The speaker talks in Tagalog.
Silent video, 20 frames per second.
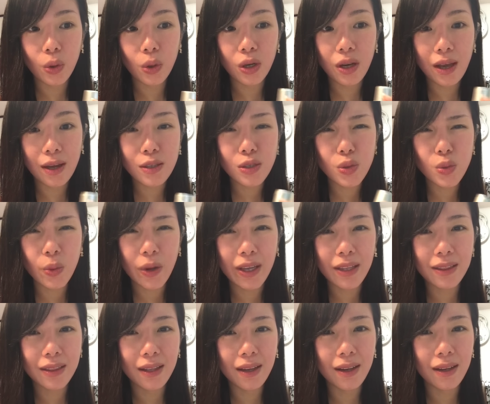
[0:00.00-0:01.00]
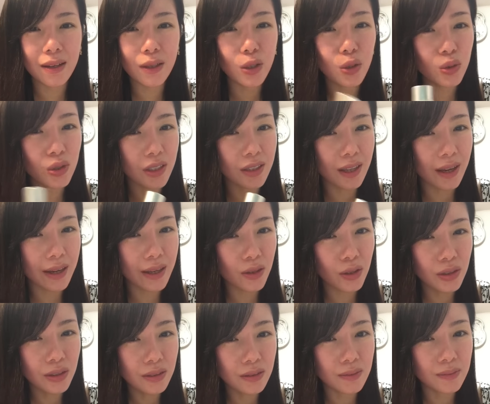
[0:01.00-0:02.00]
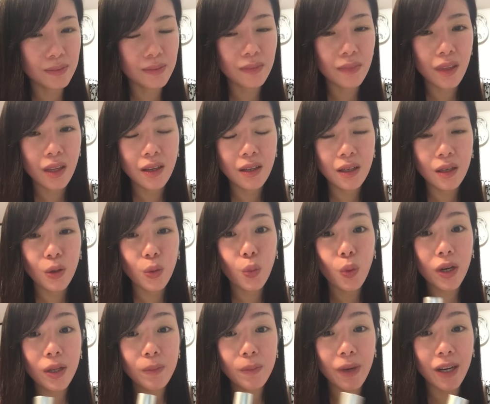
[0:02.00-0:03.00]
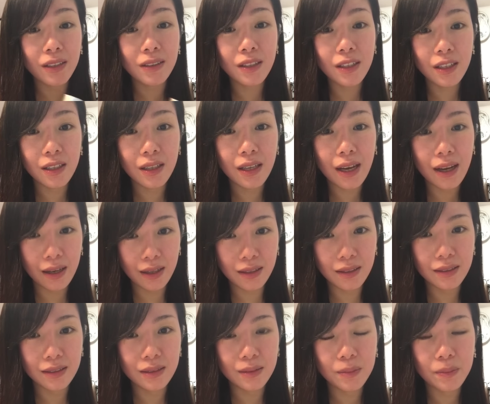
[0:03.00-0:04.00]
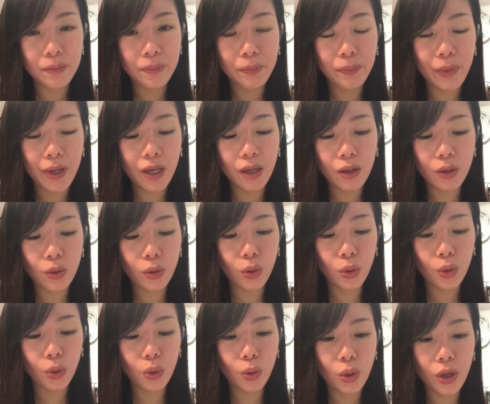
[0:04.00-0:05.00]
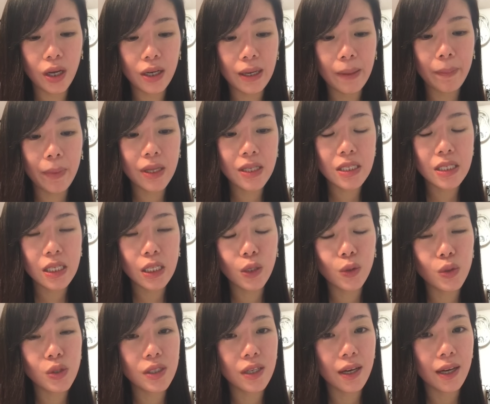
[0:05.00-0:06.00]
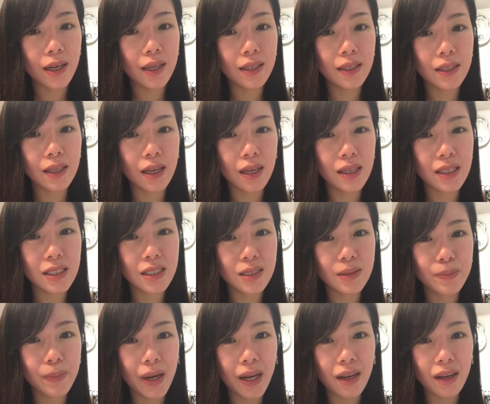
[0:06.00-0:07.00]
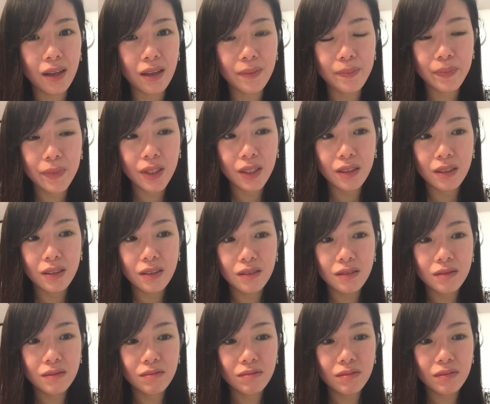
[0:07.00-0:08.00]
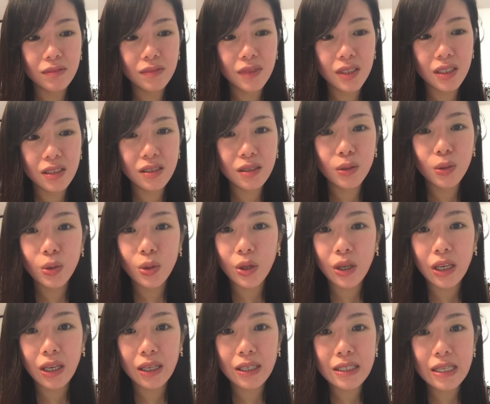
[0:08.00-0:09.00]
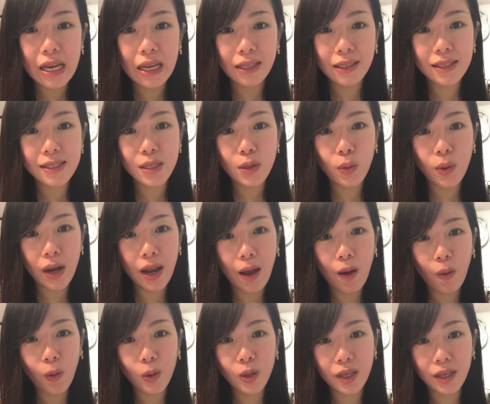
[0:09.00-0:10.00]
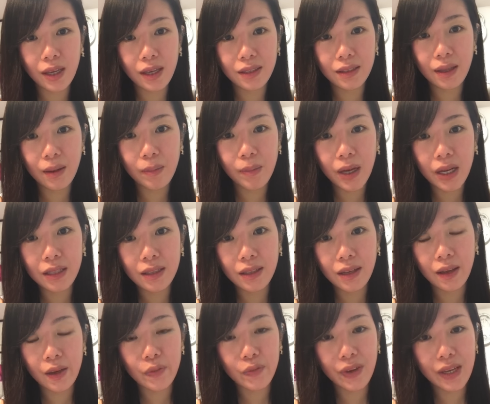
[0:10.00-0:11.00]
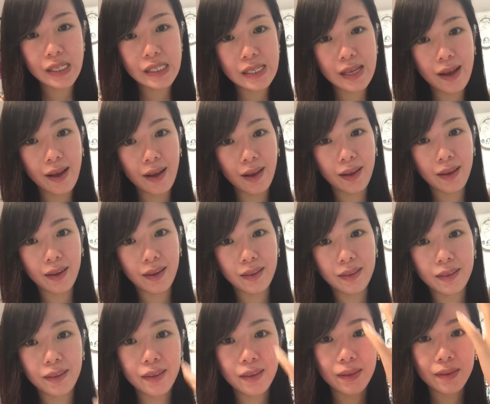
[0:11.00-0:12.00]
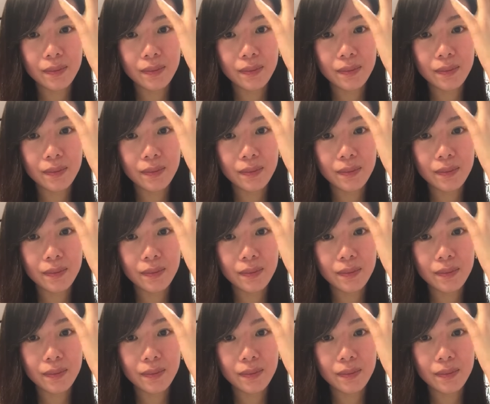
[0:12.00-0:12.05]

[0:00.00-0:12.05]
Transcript: Lux White na glutathione. One bottle lang pero, ang napansin ko sa kanya is parang hindi siguro hiyang saan kasi wala akong nakitang magandang effect sa akin.